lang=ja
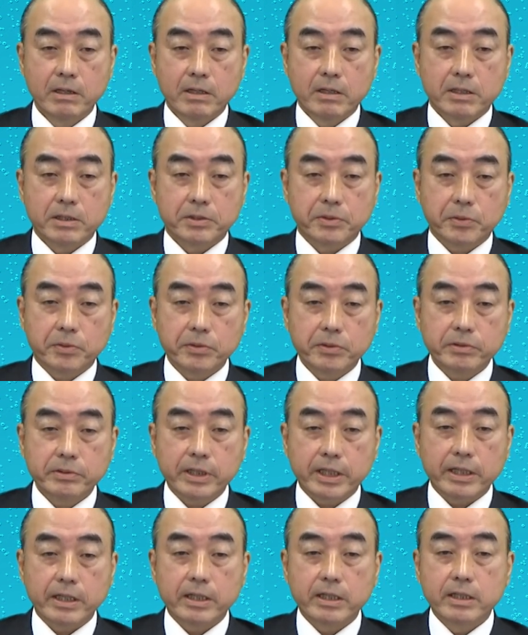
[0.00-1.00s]
ところ
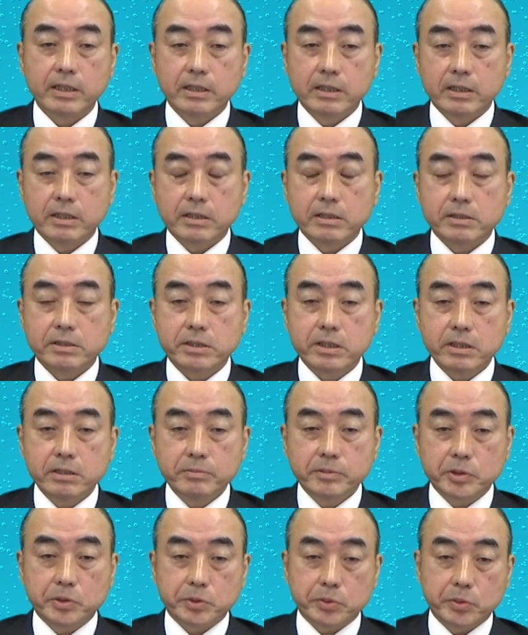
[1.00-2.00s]
で生
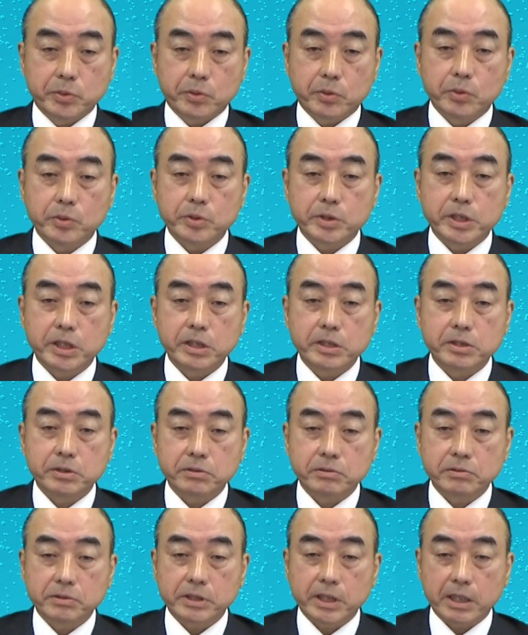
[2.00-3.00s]
物を構成す
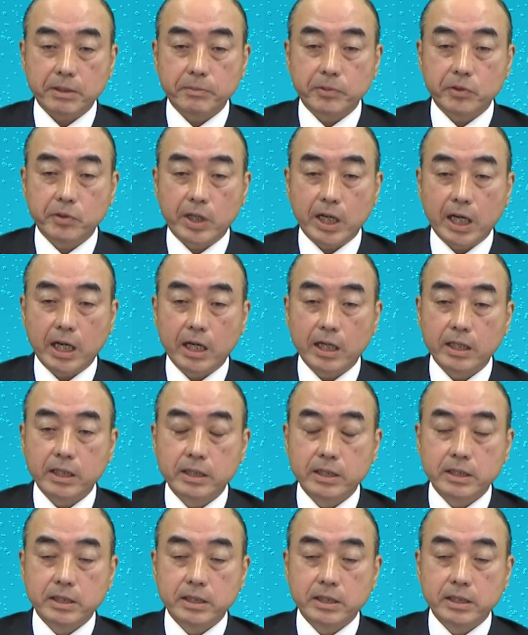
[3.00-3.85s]
る細胞が